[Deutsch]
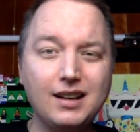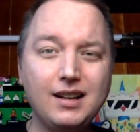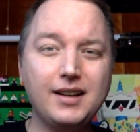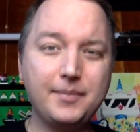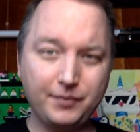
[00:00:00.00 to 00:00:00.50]

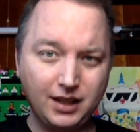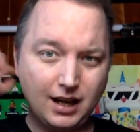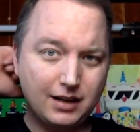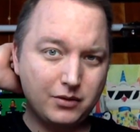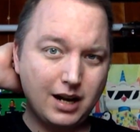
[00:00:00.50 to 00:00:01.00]
Ähm, die
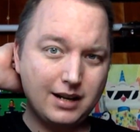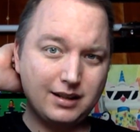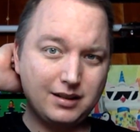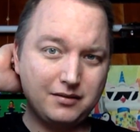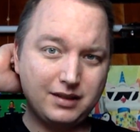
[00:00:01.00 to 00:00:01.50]
ein oder
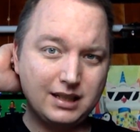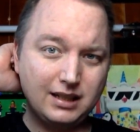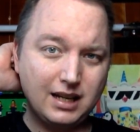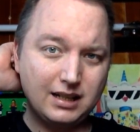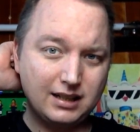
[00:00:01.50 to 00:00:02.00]
anderen wissen
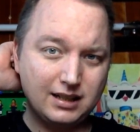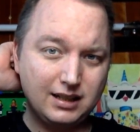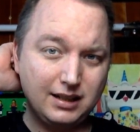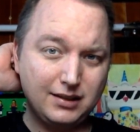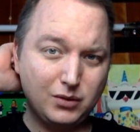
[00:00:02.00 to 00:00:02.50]
ja, dass
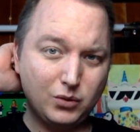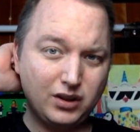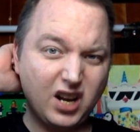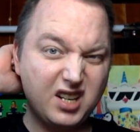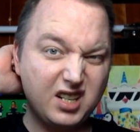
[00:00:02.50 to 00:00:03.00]
ich nicht so
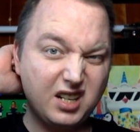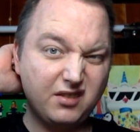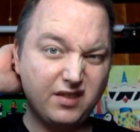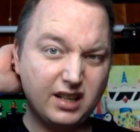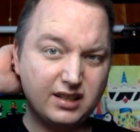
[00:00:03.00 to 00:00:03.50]

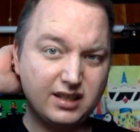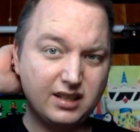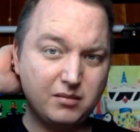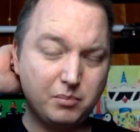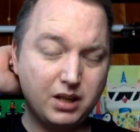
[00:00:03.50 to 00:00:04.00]

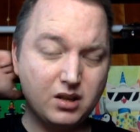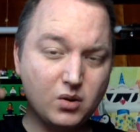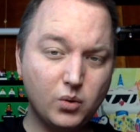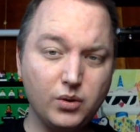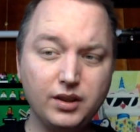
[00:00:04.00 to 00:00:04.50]
technikversiert bin
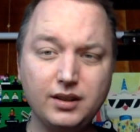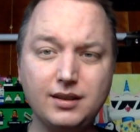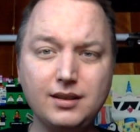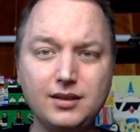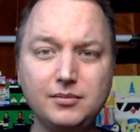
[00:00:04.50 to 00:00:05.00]
und
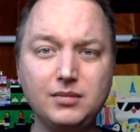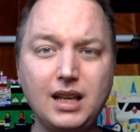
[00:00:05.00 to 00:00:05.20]
ähm,